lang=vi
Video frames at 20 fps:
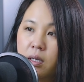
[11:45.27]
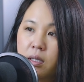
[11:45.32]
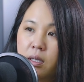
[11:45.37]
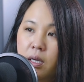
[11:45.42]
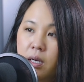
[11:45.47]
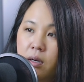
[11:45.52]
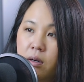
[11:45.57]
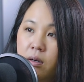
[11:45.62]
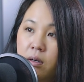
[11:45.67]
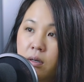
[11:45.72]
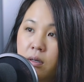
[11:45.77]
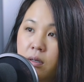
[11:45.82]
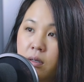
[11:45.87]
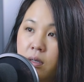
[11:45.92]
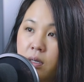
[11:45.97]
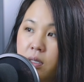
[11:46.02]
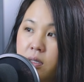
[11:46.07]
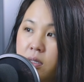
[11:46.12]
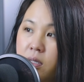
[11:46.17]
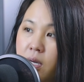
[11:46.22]
chị ơ
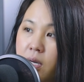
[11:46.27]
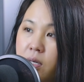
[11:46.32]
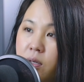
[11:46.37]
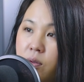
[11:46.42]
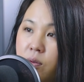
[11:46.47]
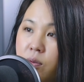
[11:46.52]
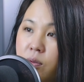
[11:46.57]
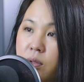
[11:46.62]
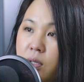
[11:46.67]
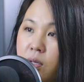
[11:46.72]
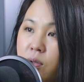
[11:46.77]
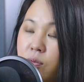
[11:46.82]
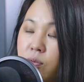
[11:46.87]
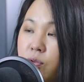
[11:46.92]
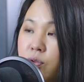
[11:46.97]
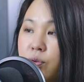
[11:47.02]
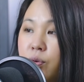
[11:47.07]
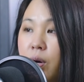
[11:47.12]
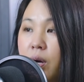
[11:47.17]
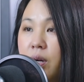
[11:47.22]
lỡ giờ hay đâu cô tiểu cô
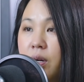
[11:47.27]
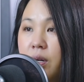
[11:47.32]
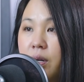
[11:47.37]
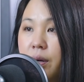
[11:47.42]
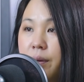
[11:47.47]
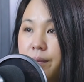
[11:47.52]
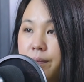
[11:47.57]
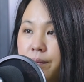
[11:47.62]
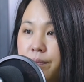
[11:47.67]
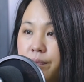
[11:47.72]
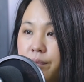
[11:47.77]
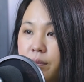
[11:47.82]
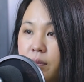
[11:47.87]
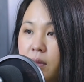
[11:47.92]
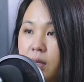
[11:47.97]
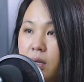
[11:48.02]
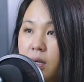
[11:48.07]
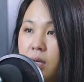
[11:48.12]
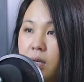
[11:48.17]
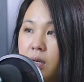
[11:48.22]
chuột rồi, lỡ
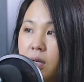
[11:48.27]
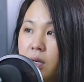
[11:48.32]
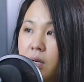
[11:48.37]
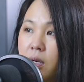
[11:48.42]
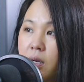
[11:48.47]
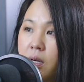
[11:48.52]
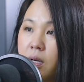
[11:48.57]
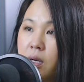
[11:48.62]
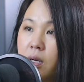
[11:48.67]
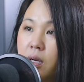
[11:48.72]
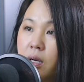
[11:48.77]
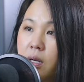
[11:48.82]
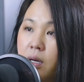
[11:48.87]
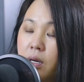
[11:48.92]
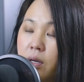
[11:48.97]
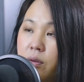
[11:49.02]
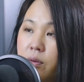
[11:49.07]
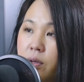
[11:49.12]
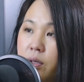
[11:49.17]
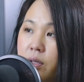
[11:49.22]

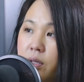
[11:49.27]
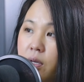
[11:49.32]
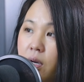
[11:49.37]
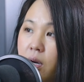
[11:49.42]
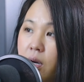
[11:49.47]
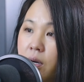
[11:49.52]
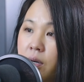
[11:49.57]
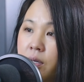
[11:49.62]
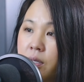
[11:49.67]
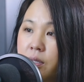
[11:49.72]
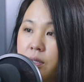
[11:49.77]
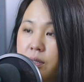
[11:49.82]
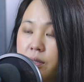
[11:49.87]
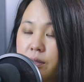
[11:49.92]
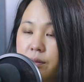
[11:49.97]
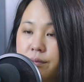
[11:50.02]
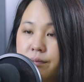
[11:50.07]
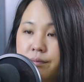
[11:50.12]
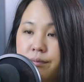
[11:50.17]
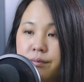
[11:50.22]
lỡ cho
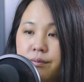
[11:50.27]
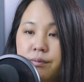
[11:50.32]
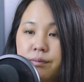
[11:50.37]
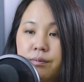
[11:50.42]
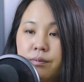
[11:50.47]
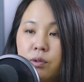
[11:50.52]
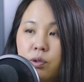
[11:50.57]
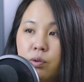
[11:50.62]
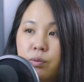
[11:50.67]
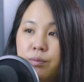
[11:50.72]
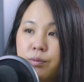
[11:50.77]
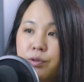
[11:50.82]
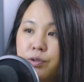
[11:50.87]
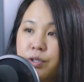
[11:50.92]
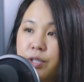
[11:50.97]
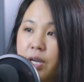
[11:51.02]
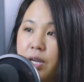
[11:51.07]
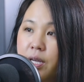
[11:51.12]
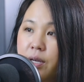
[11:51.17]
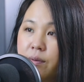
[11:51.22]
cô một
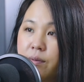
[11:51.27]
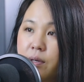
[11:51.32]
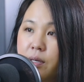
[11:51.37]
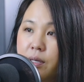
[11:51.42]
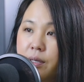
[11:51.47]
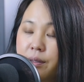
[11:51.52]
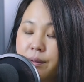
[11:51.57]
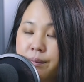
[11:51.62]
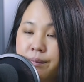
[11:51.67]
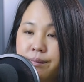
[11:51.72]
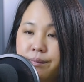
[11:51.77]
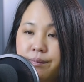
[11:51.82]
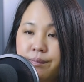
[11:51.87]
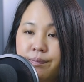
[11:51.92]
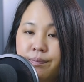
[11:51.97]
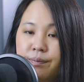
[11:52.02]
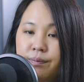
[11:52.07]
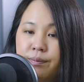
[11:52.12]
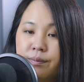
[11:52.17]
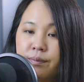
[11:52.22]
sai và
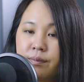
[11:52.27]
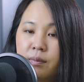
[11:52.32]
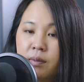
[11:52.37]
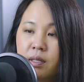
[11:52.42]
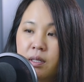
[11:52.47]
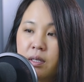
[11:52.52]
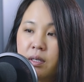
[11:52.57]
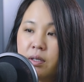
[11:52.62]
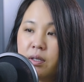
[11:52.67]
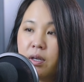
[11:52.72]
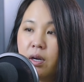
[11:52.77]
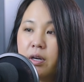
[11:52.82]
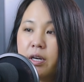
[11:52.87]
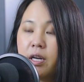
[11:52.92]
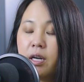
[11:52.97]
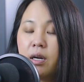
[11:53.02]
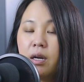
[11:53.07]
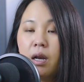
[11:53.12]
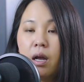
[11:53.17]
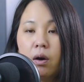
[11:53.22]
cho
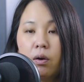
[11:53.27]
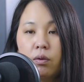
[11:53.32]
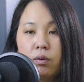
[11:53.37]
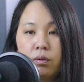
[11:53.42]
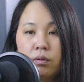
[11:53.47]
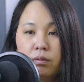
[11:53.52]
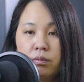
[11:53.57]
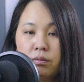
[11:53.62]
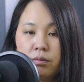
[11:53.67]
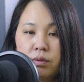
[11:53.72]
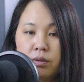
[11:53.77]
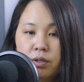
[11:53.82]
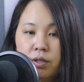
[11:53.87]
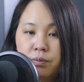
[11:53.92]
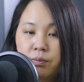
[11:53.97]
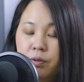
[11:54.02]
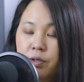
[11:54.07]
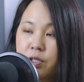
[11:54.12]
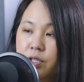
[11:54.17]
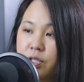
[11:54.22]
năng lầu
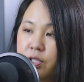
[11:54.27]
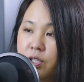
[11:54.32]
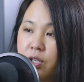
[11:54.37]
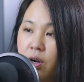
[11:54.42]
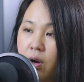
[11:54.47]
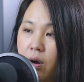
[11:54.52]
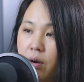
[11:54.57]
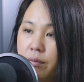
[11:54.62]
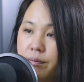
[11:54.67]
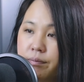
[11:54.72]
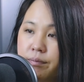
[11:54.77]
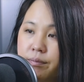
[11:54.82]
chỉ mua chỉ chọn